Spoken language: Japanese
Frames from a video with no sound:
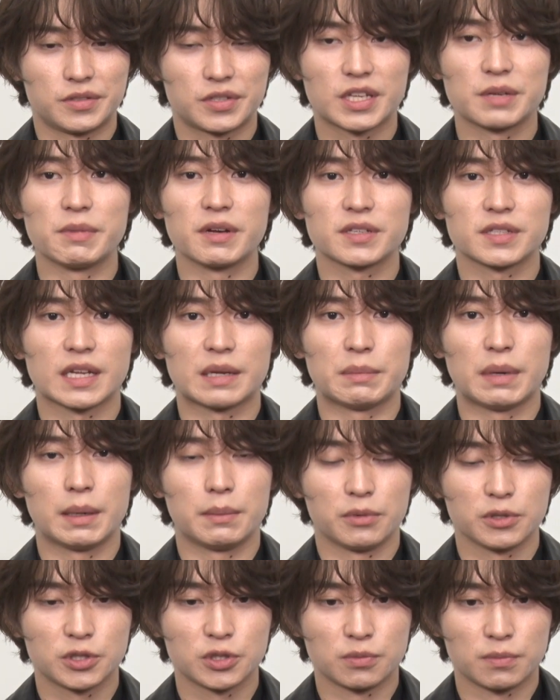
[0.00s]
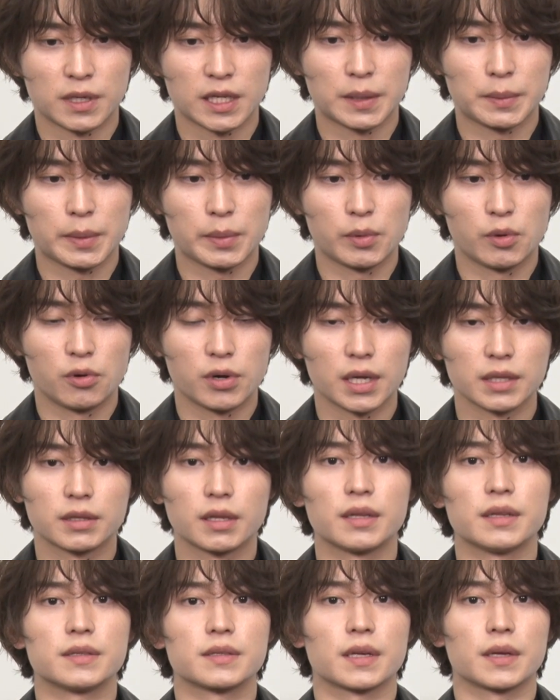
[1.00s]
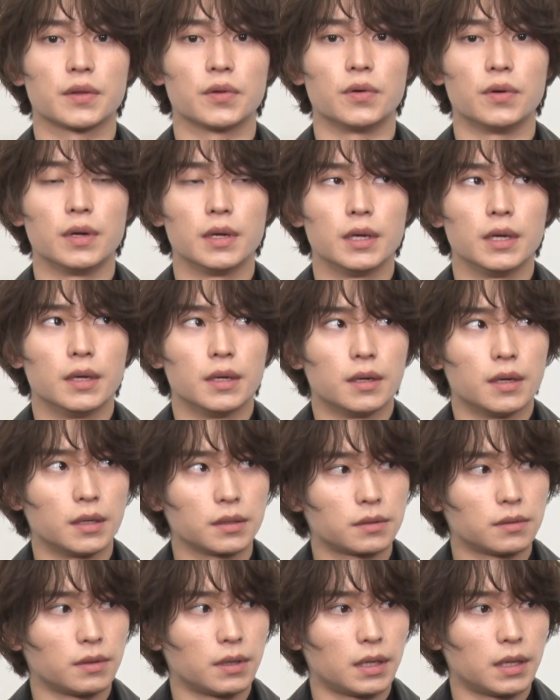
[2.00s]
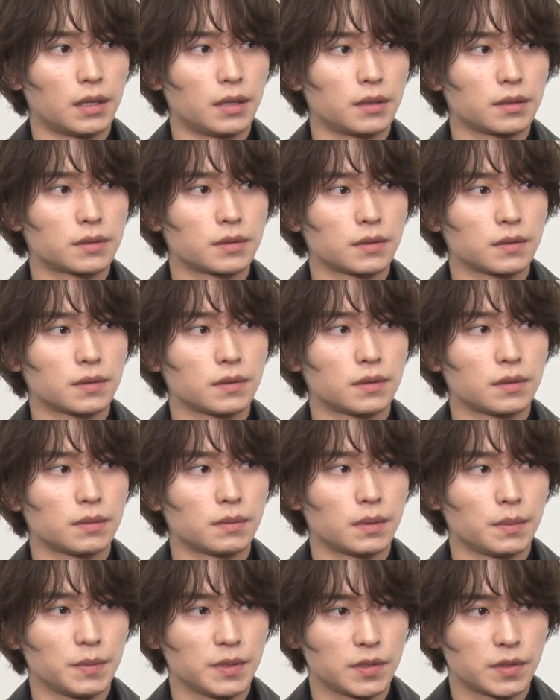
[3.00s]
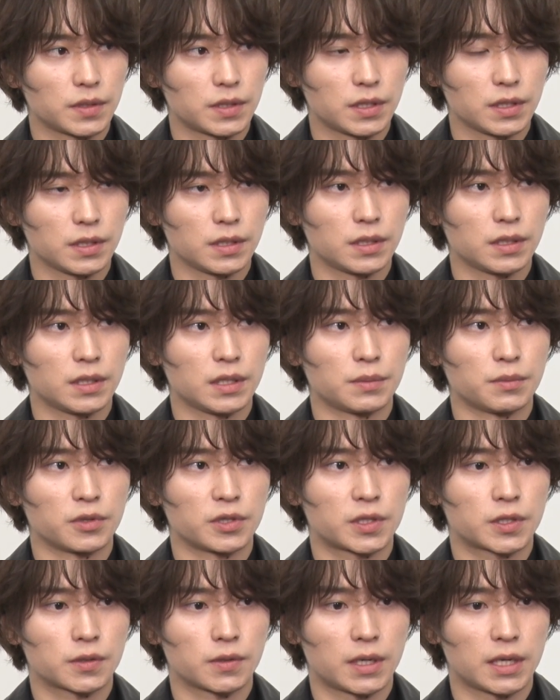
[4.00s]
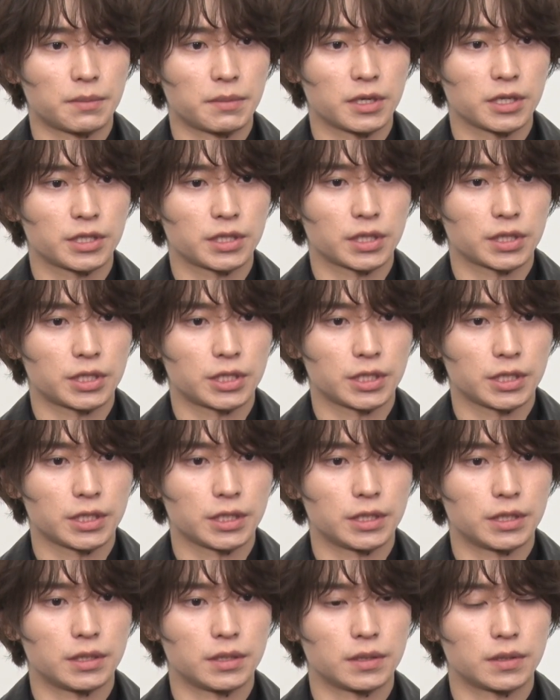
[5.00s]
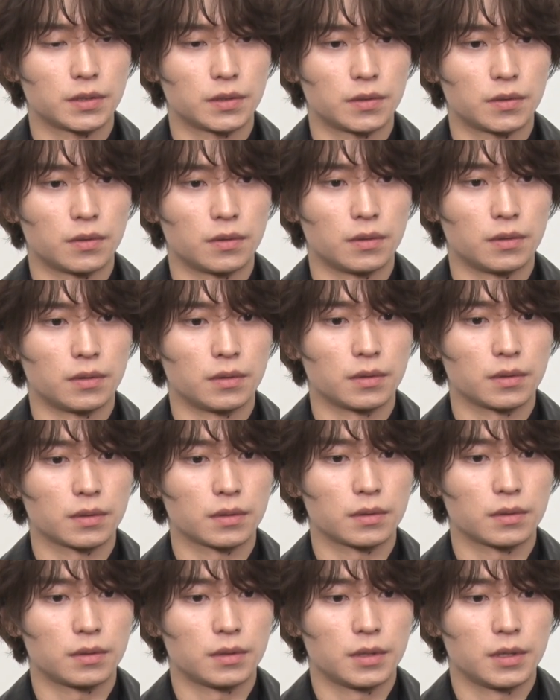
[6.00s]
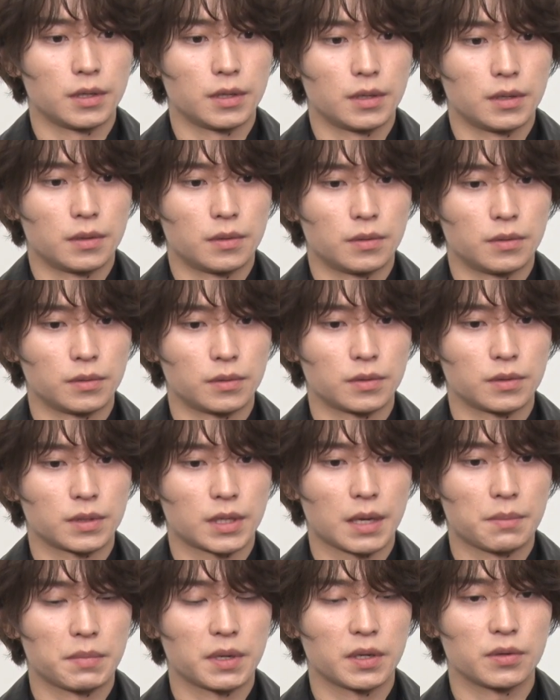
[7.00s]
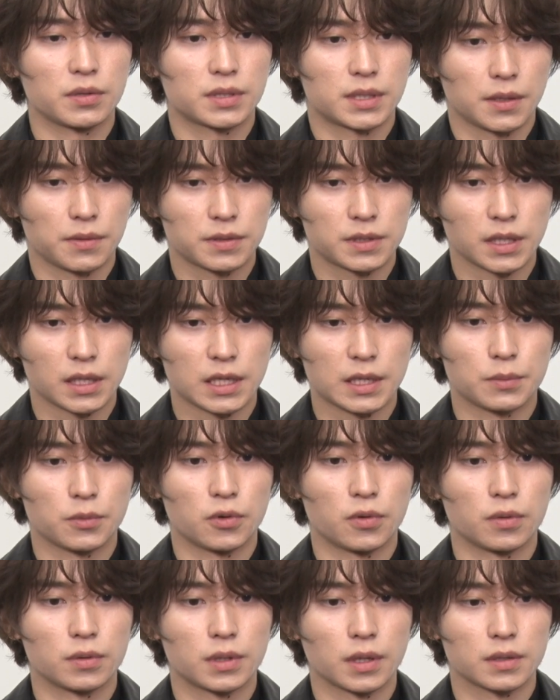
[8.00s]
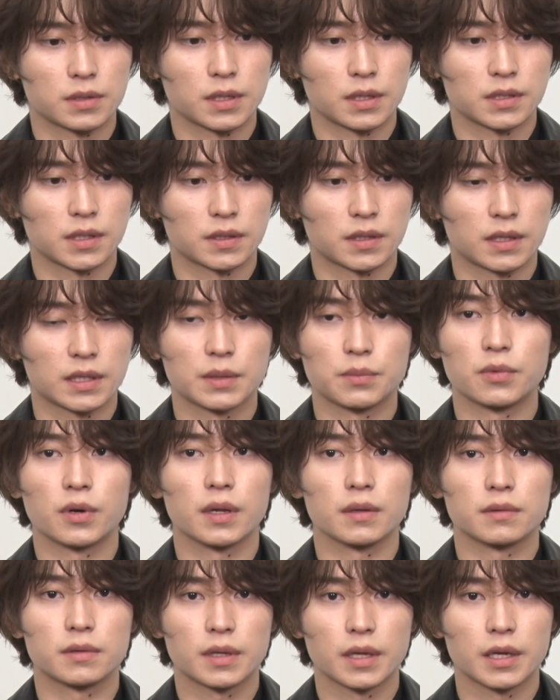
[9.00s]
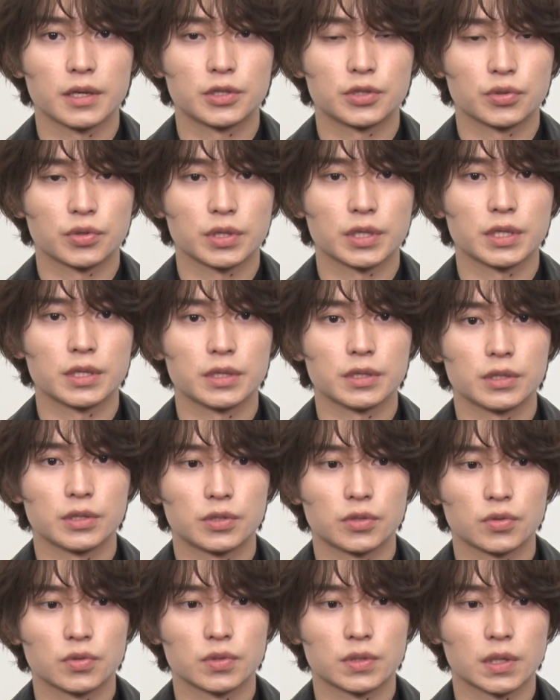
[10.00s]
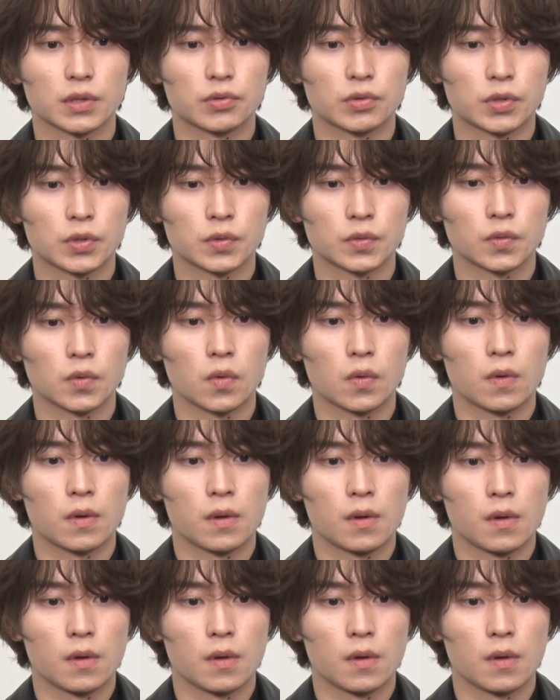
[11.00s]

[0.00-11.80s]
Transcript: つきますねまあもちろん学びも多かったんですけどあとはその水木にも救われましたしその本当現場のスタッフさんにもたくさん支えてもらって一緒に一つの作品を